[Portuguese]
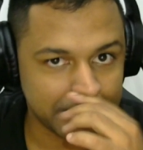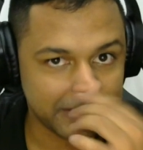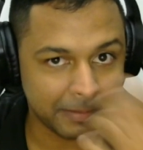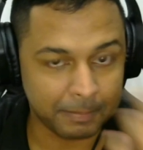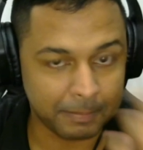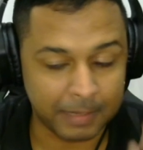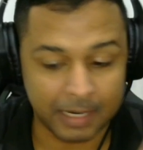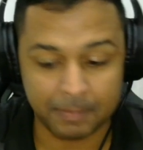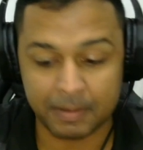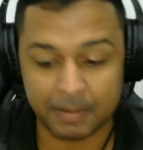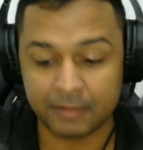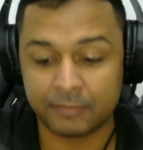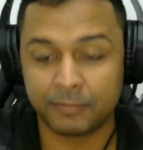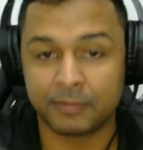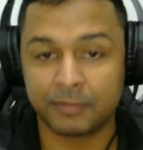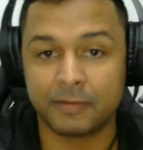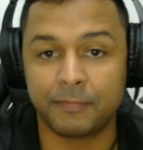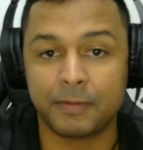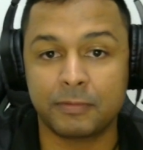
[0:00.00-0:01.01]
Parabéns se
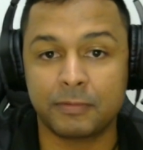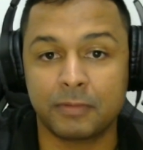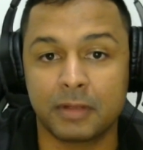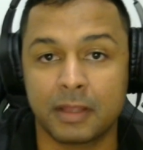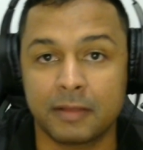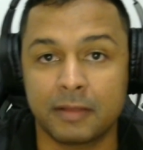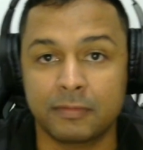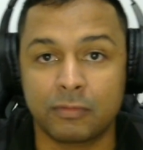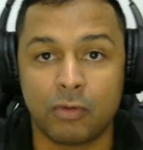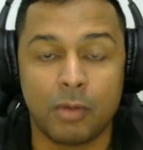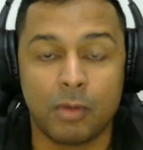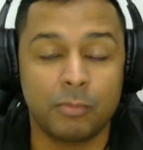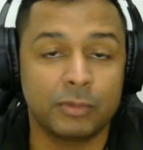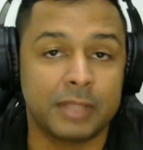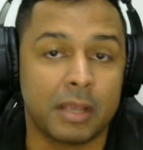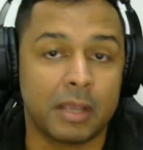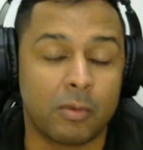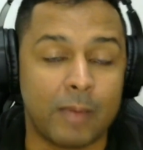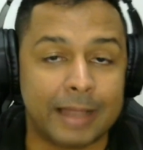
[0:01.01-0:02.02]
você fez o lance como
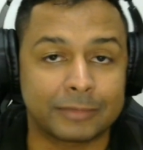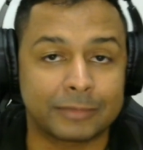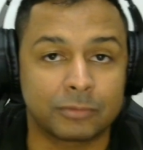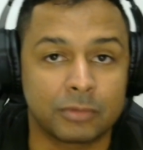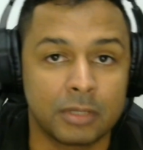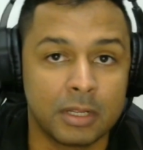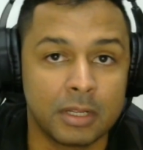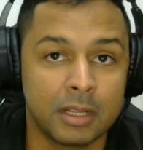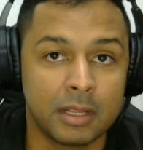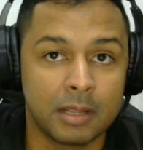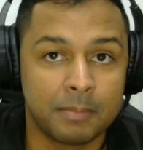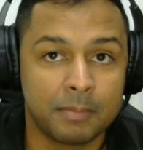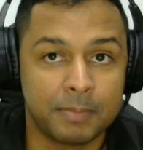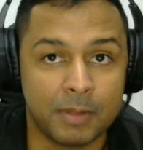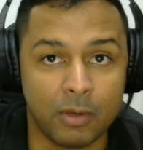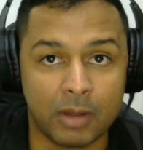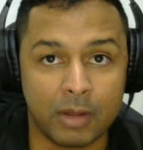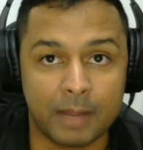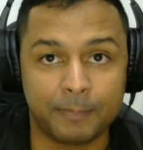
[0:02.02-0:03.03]
D4.
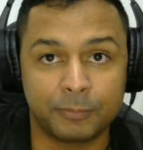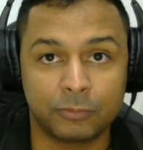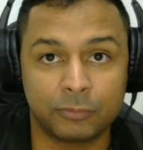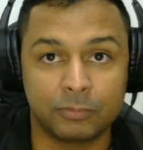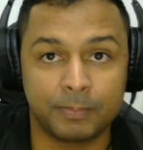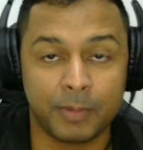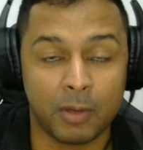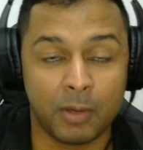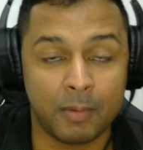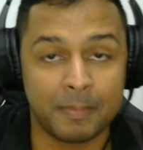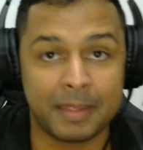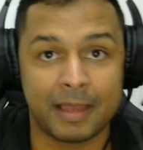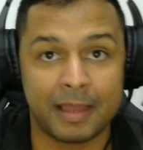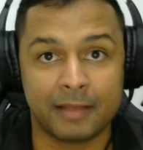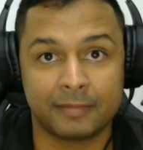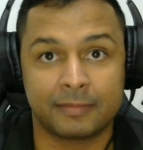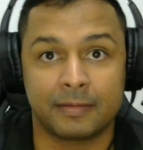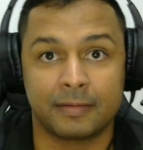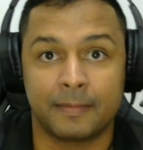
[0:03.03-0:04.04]
Peão, cap... peão
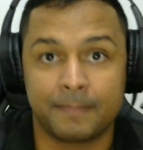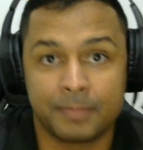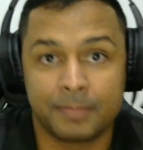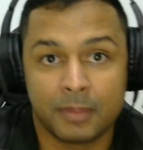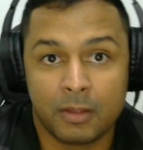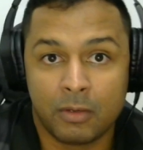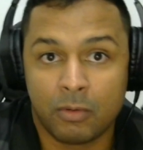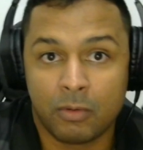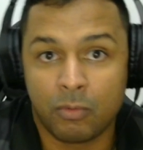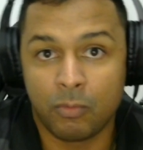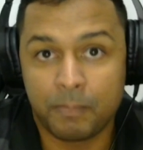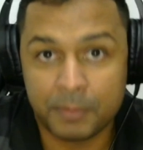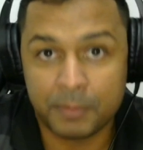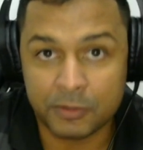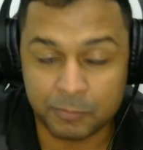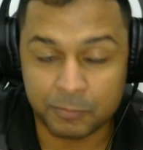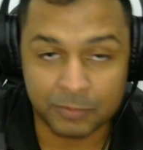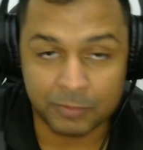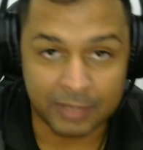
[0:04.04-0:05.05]
ameaça o
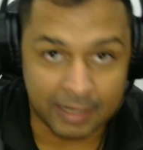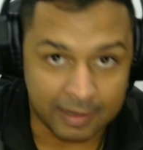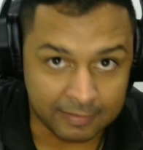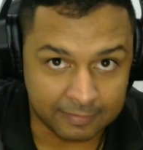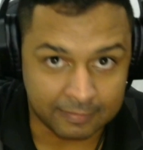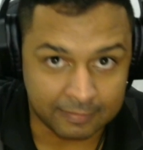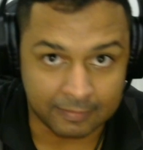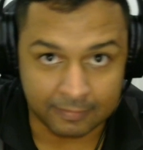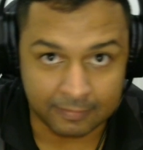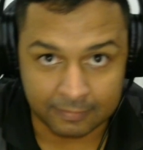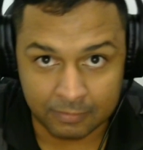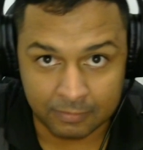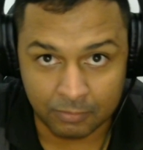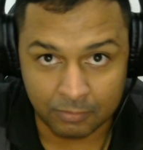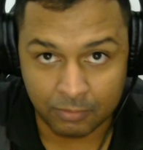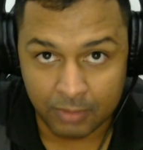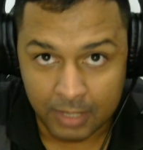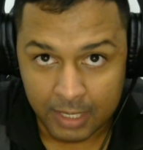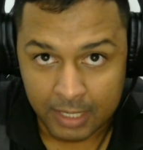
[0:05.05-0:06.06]
bispo na casa
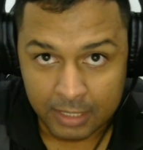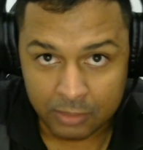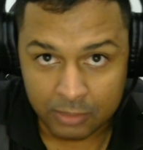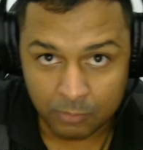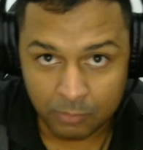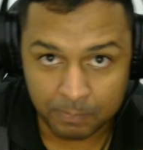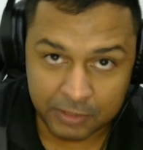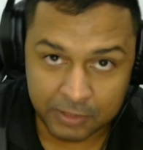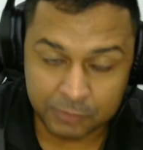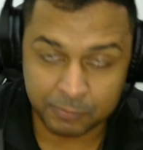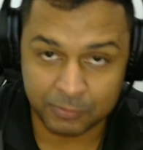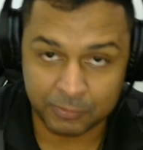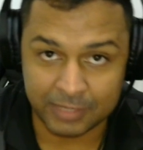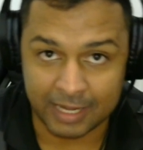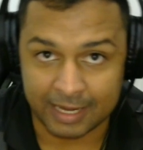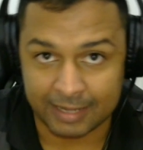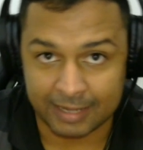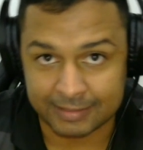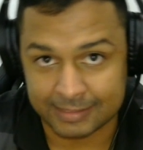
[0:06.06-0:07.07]
C5 e o bispo
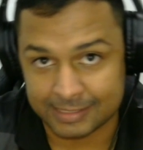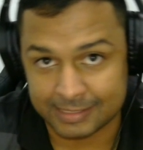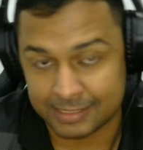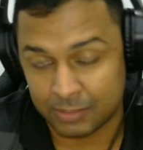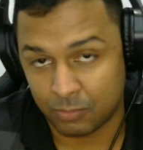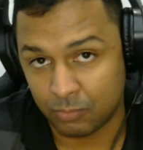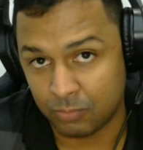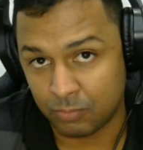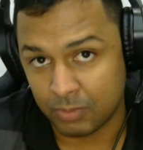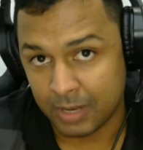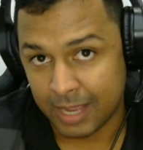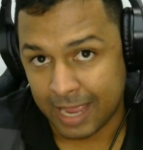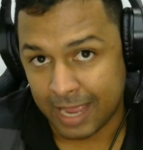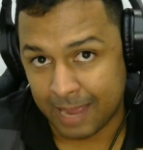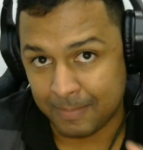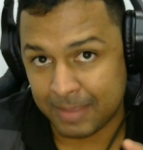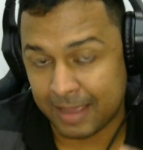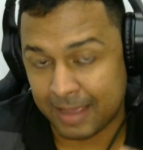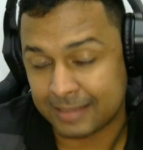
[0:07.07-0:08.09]
da casa C1
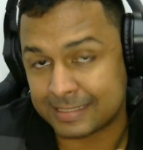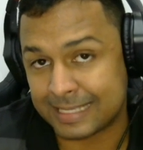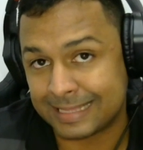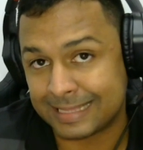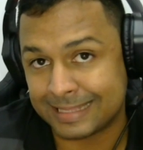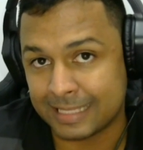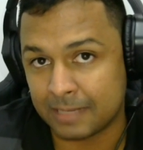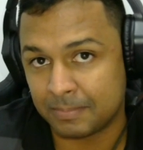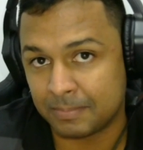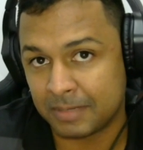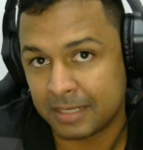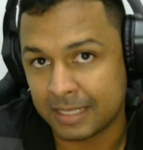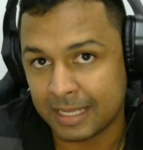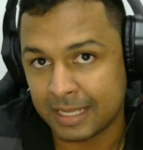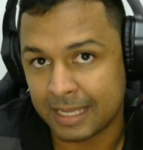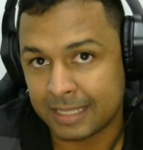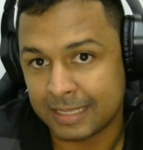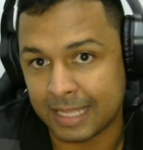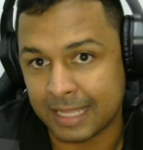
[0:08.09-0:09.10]
ameaça a dama
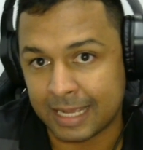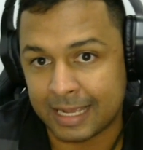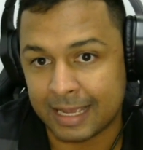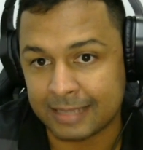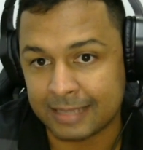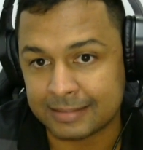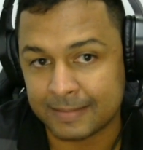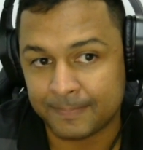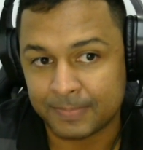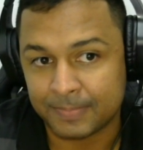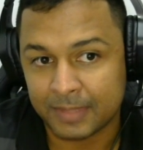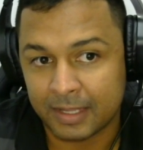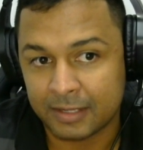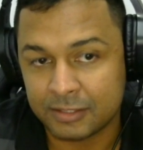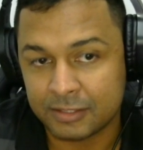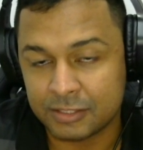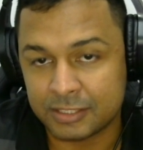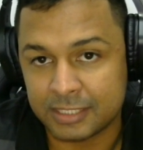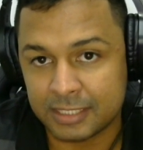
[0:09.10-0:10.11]
na casa
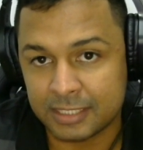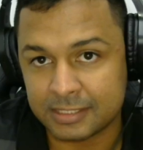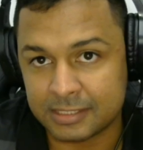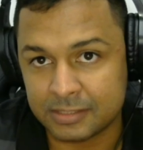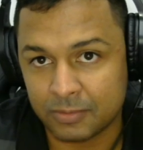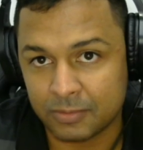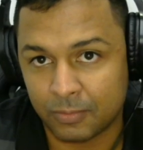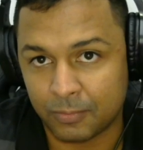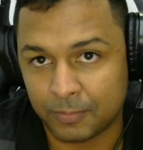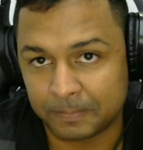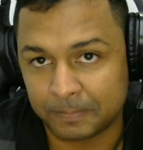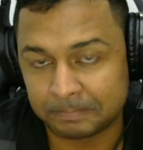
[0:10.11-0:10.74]
G5.